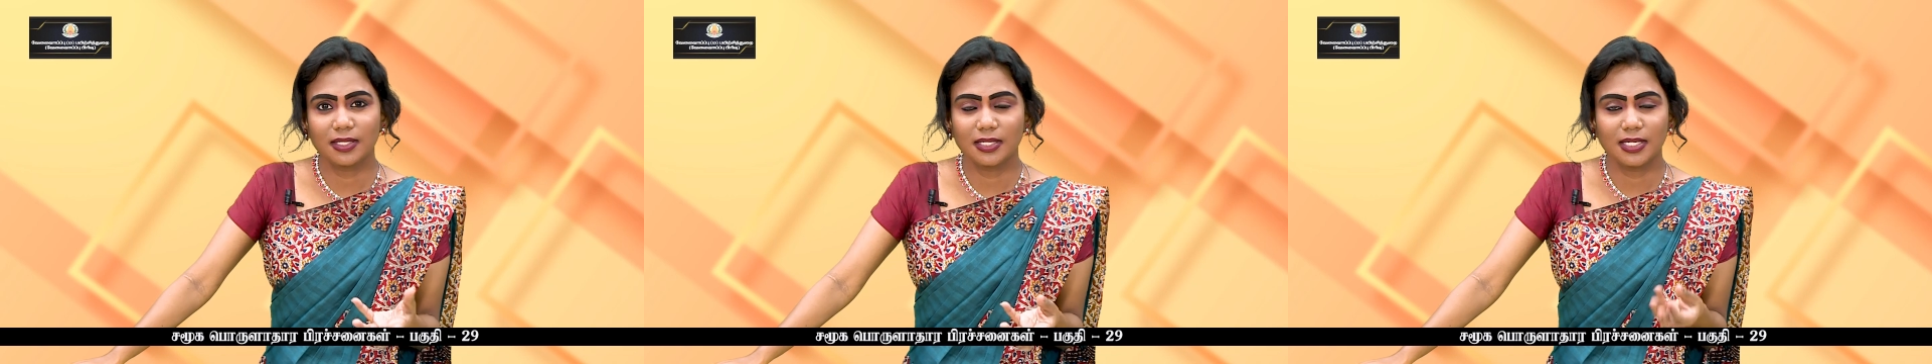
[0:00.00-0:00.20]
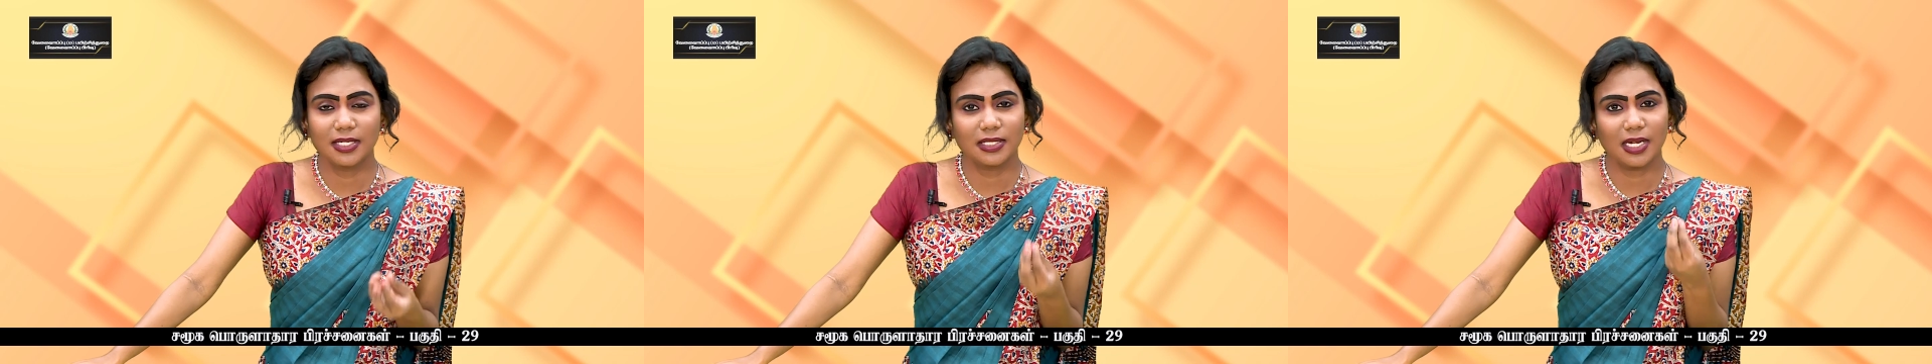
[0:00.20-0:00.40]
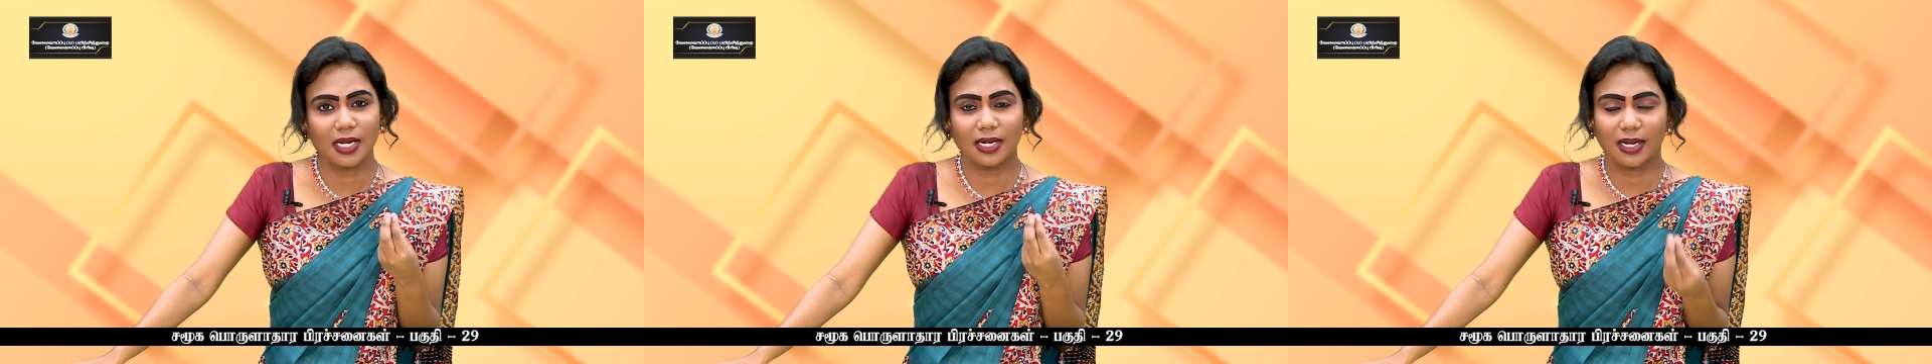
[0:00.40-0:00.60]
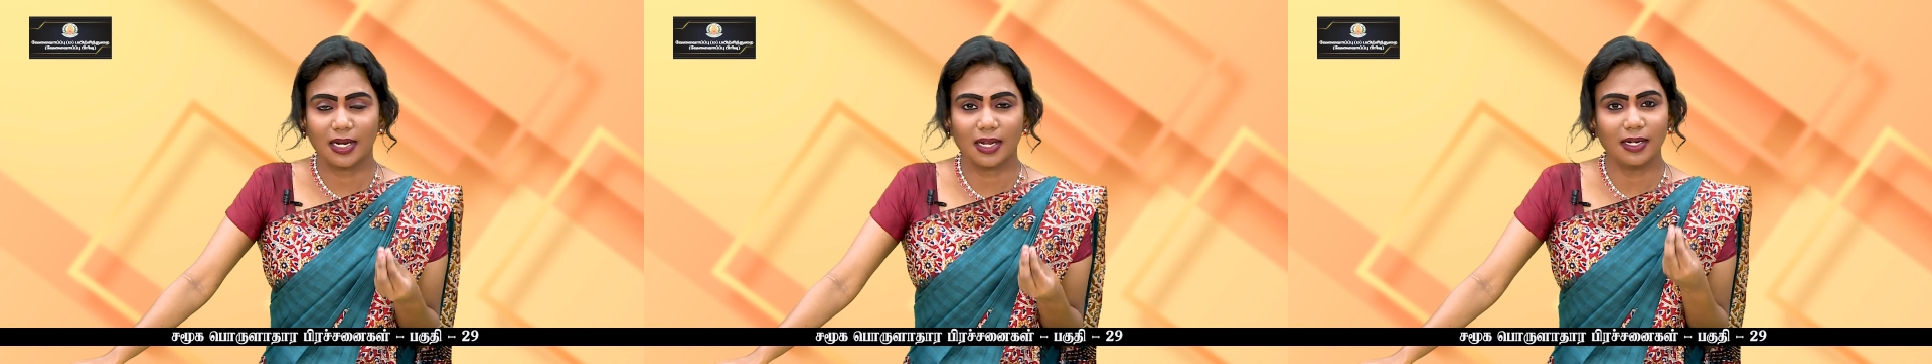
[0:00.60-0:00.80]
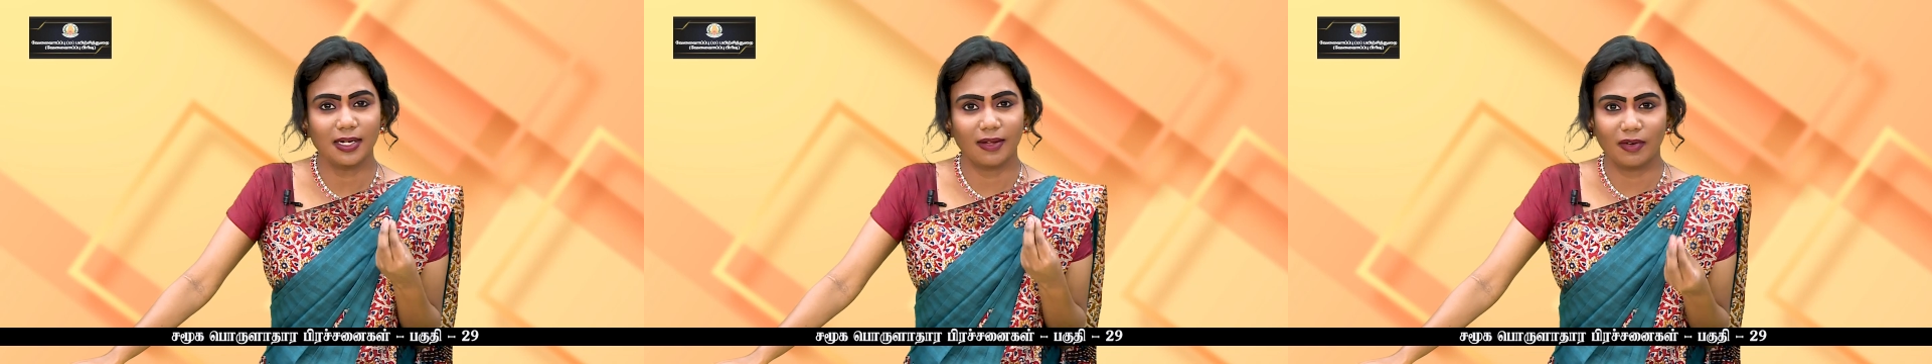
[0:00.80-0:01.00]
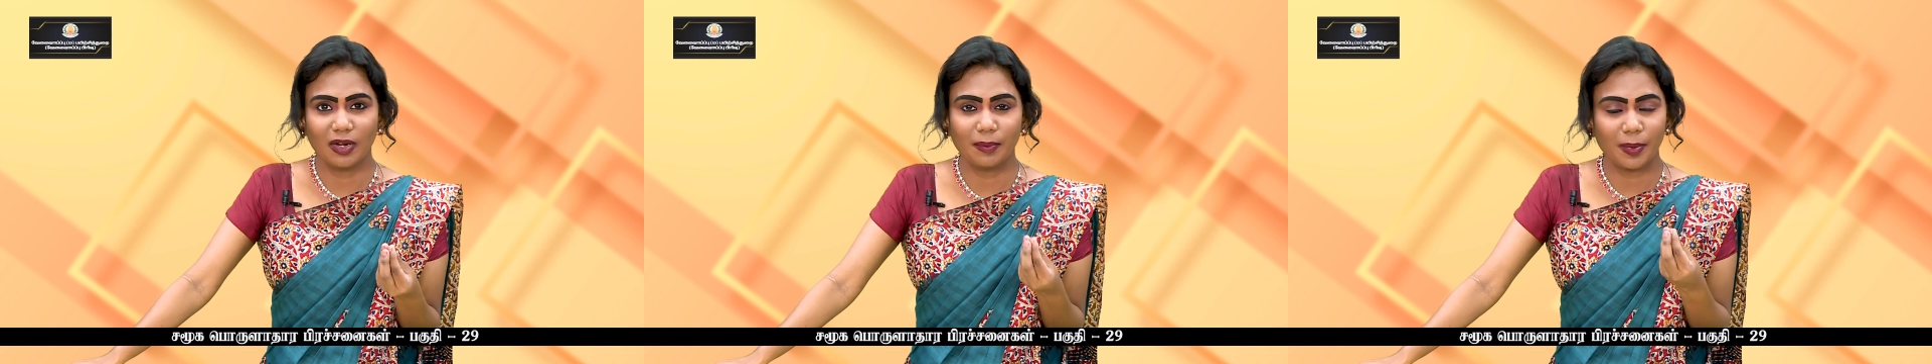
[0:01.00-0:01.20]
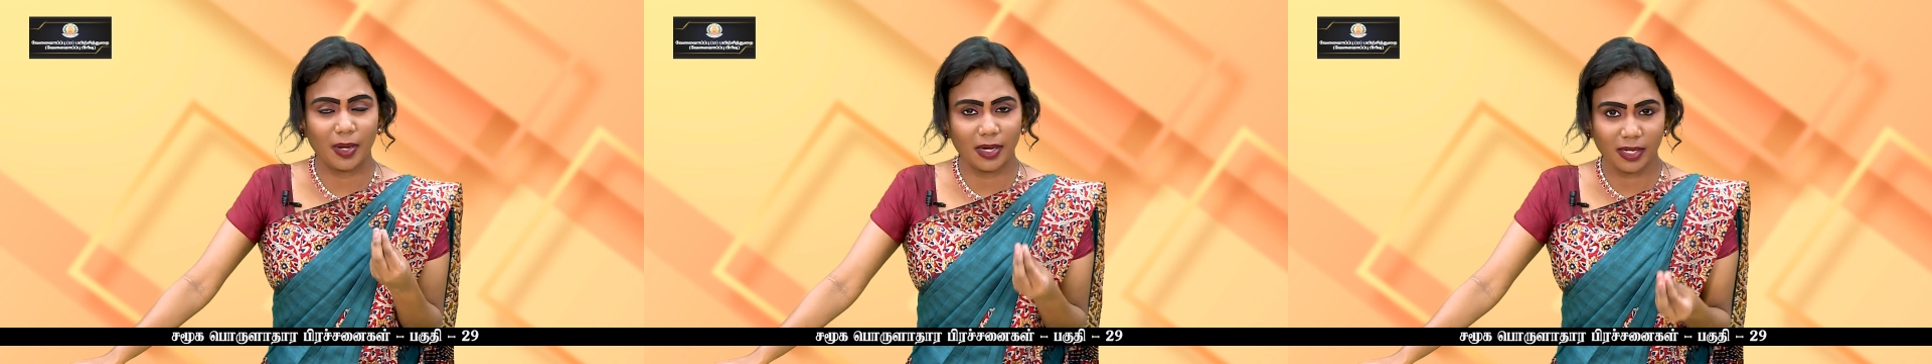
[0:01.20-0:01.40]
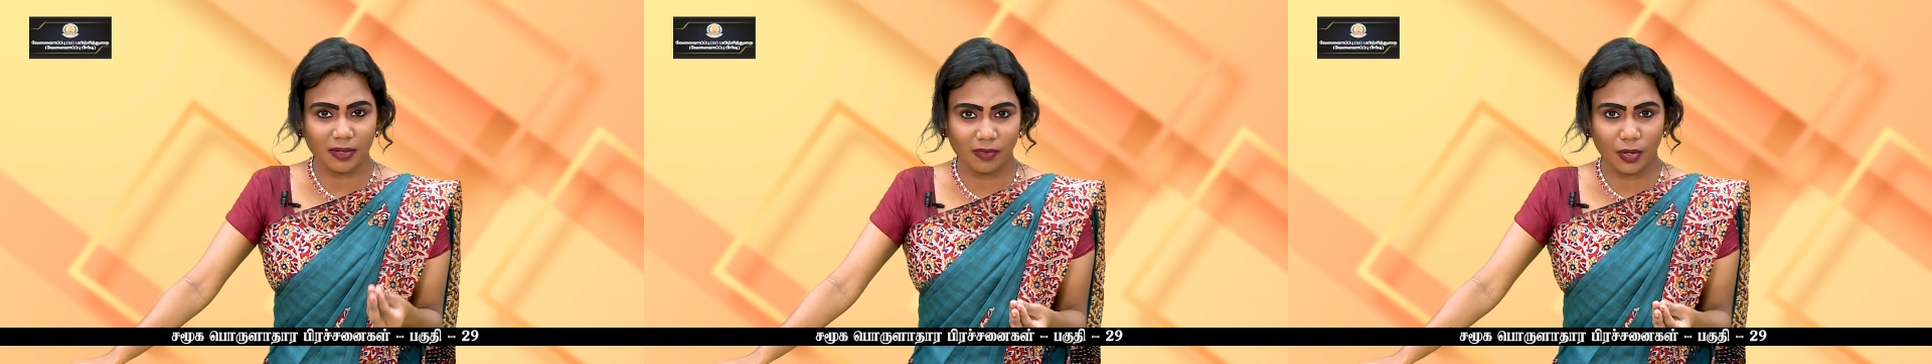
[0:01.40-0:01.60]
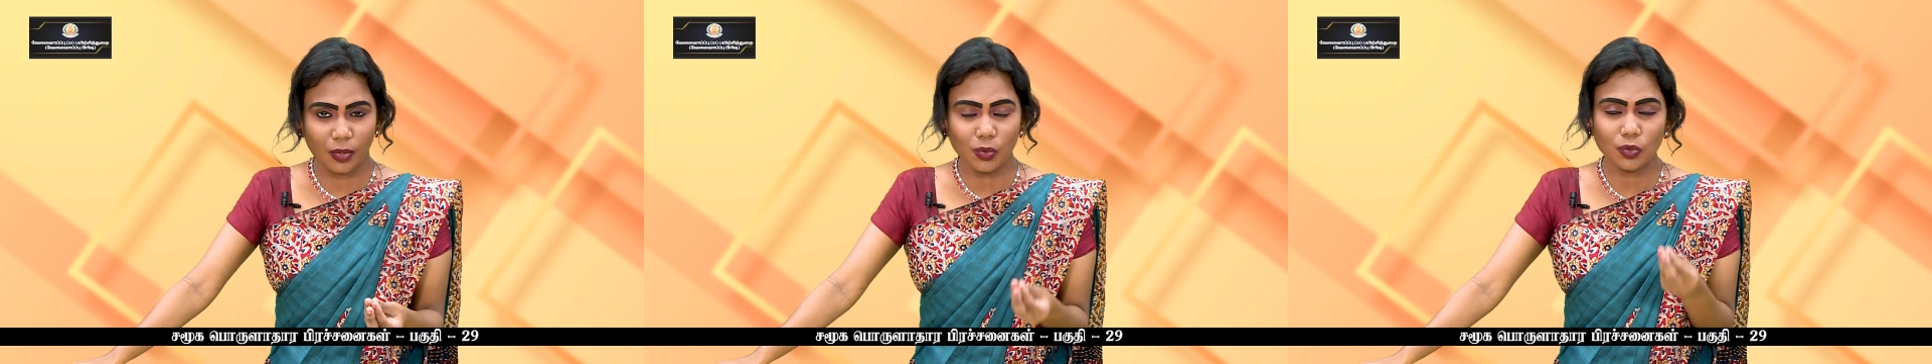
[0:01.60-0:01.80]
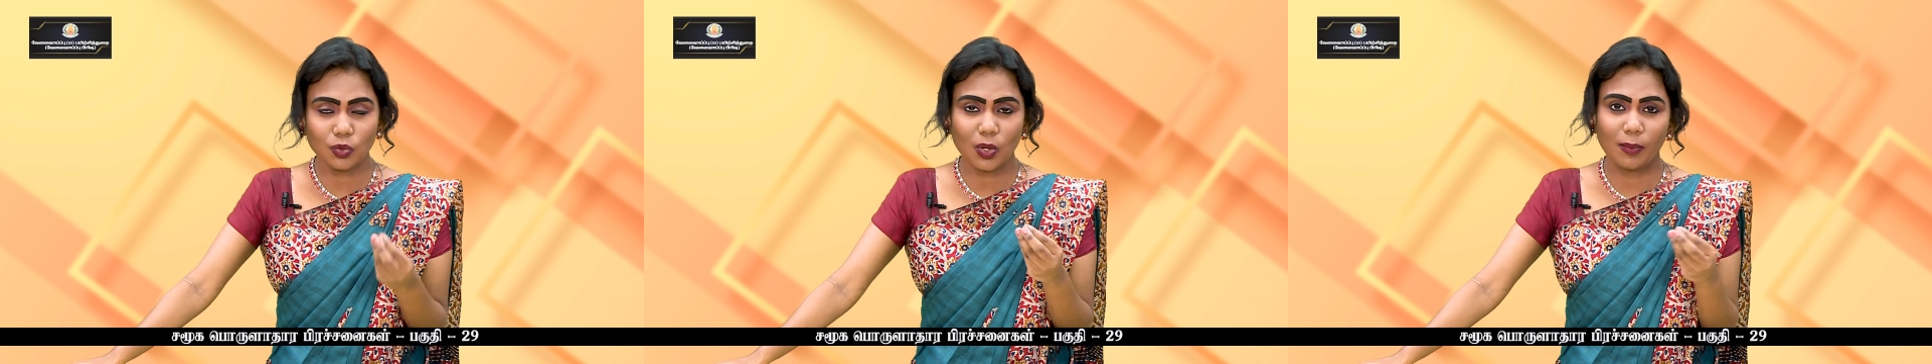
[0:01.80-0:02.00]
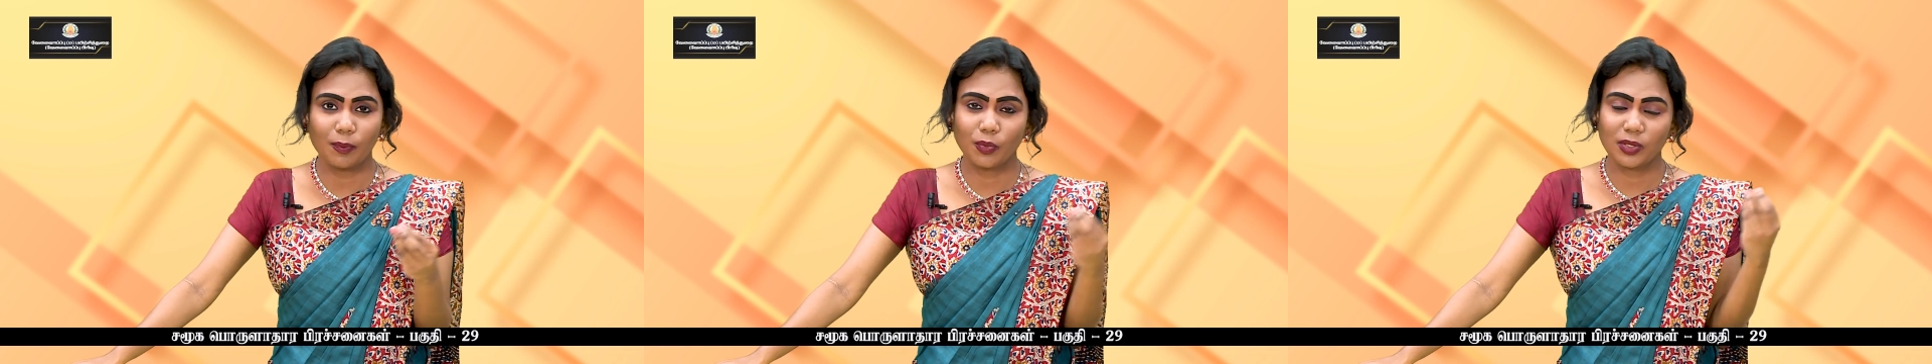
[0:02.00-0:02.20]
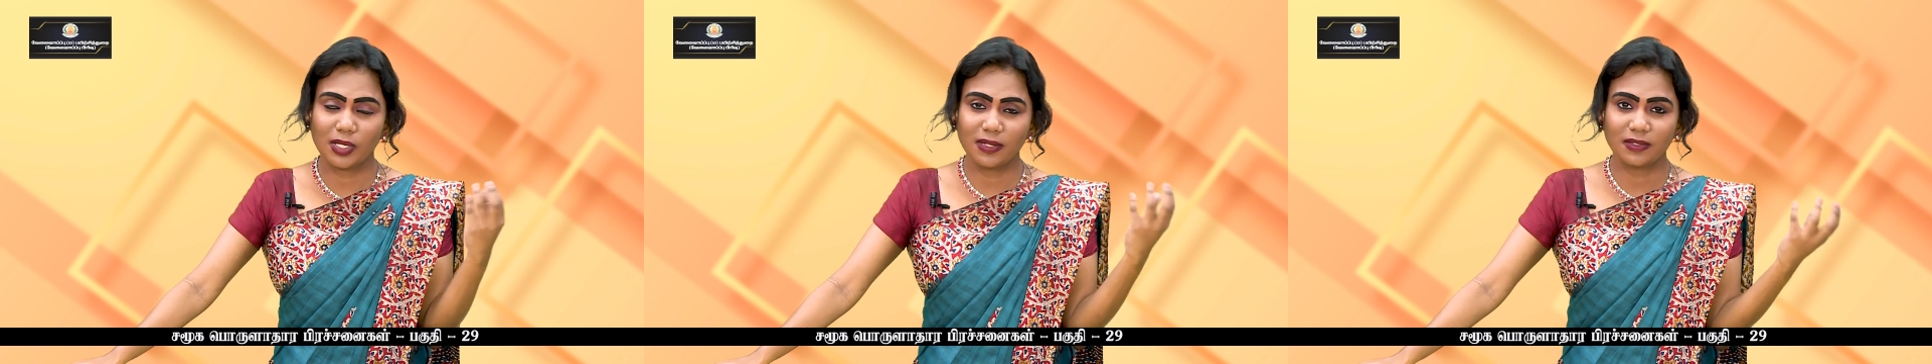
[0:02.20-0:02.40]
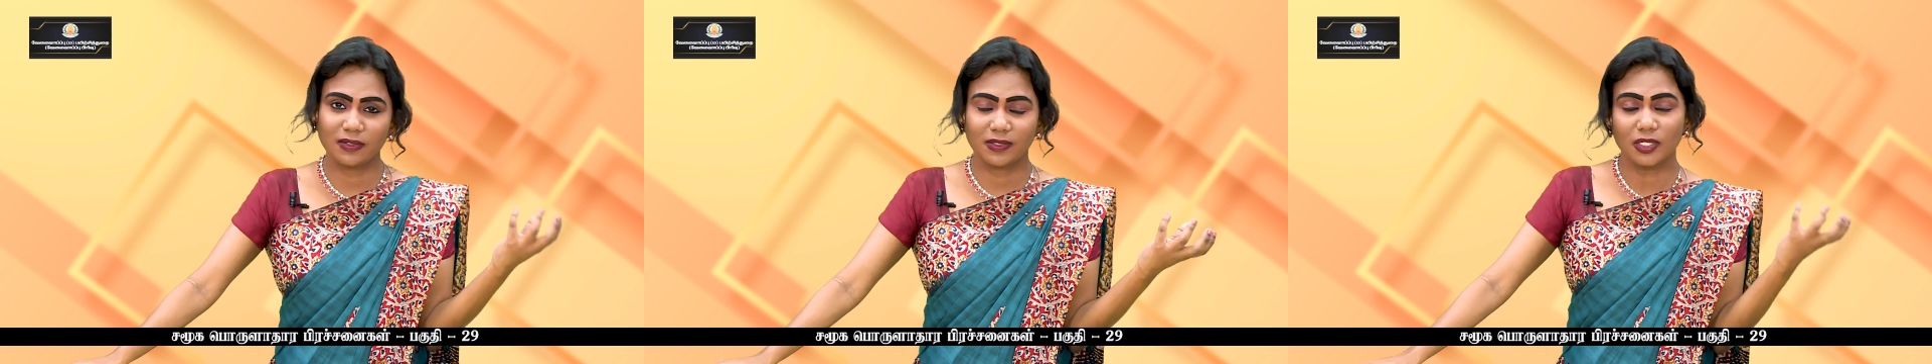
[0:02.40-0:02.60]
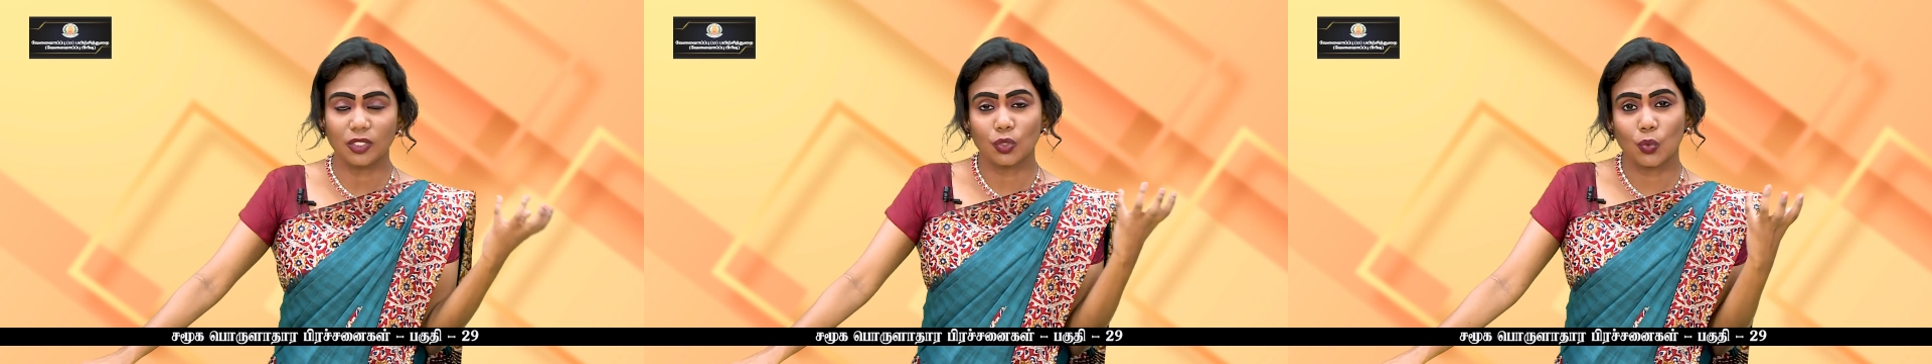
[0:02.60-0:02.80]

சிட்டிஸ் தான் நல்லா டெவலப் ஆகி வரும் ஸோ அப்போ தான் அது வந்து